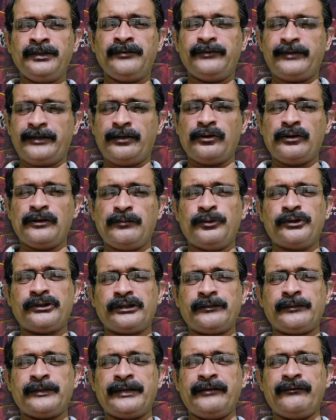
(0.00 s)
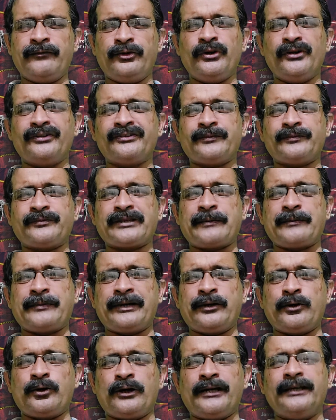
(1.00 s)
வீடியோக்குள்ளே போகிறதுக்கு முன்னாடி வியூவை சப்ஸ்கிரைப்
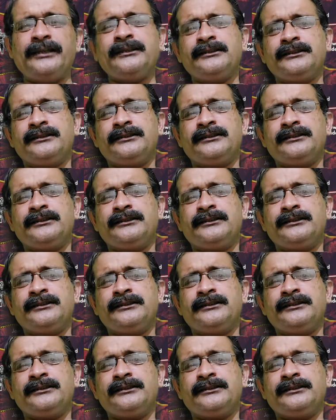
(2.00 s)
பண்ணிக்கோங்க